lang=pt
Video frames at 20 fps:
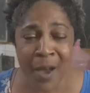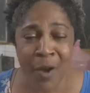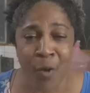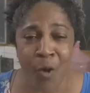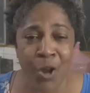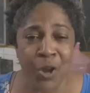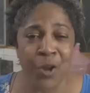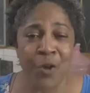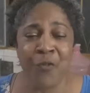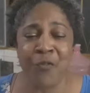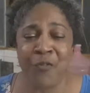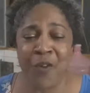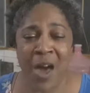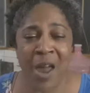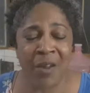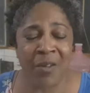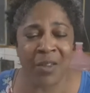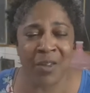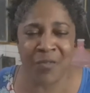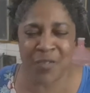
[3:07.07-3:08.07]
Quando eu
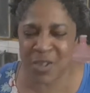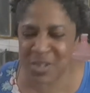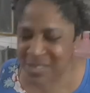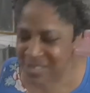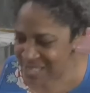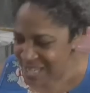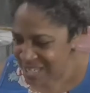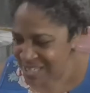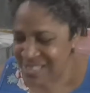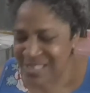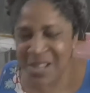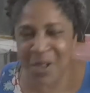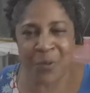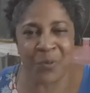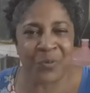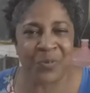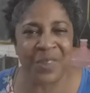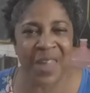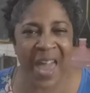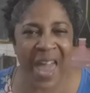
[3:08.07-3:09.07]
falo que vocês
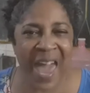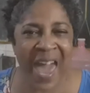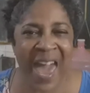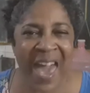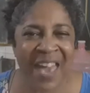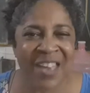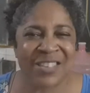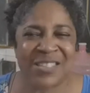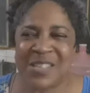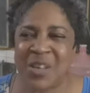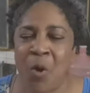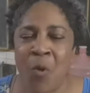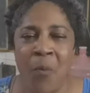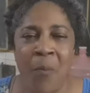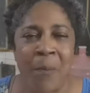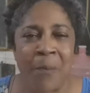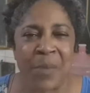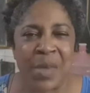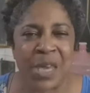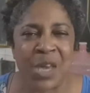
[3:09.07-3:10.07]
são 10, são
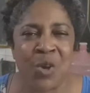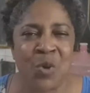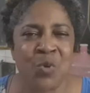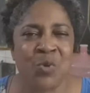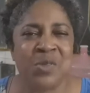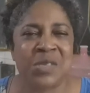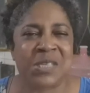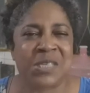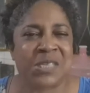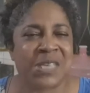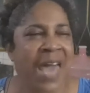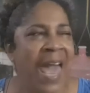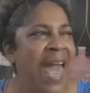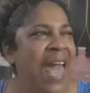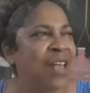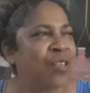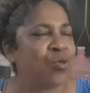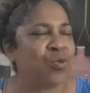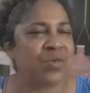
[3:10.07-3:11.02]
mil, 100,